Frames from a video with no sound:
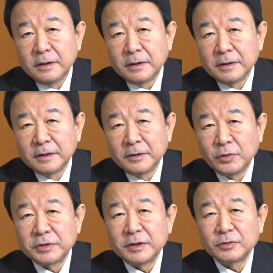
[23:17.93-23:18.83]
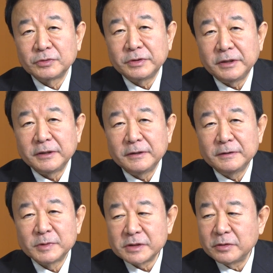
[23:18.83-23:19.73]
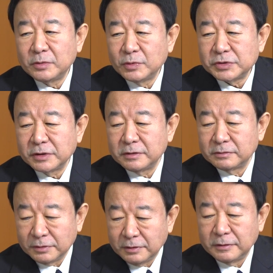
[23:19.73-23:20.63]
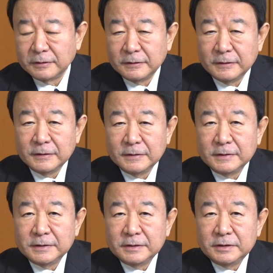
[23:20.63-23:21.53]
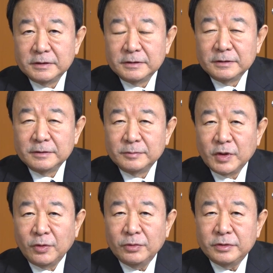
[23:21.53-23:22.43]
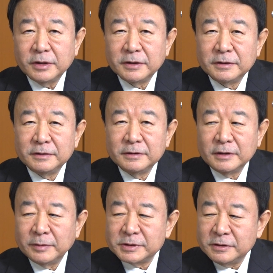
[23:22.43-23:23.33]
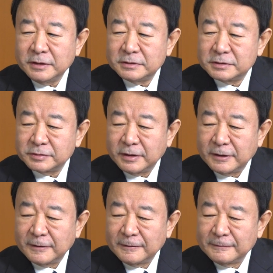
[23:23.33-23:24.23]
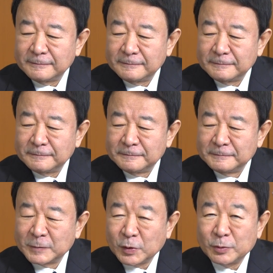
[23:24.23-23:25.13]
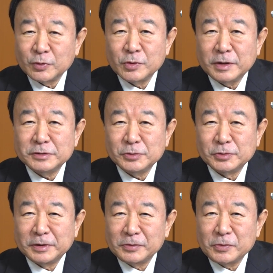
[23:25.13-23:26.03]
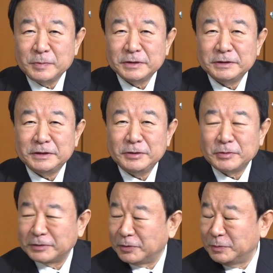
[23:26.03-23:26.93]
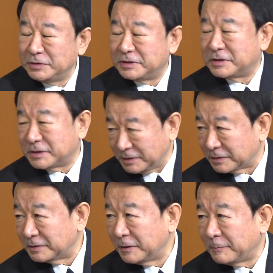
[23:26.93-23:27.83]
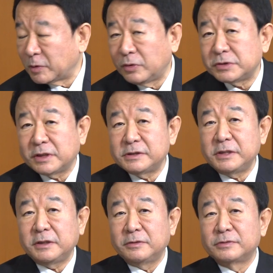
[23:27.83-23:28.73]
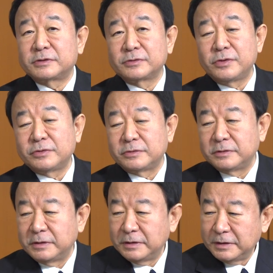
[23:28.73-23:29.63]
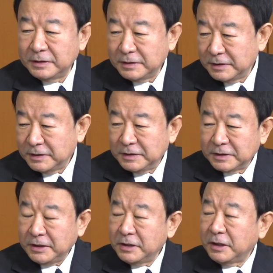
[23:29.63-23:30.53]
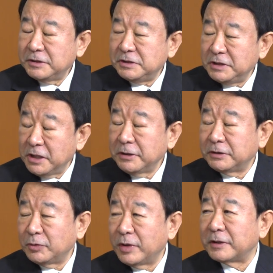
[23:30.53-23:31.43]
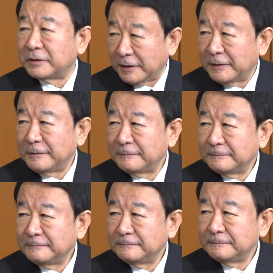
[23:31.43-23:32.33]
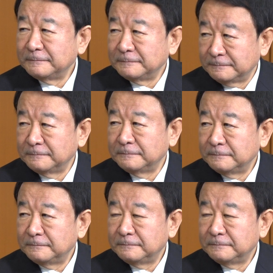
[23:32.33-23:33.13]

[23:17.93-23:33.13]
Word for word: あ大きなことで、まあ、最後に申し上げるとまあ、本来安倍さんが実はこれも公開情報なのでここまで言っていいのかと思いつつやっぱ宏池化政権をすごく警戒し嫌がっておられた。うん、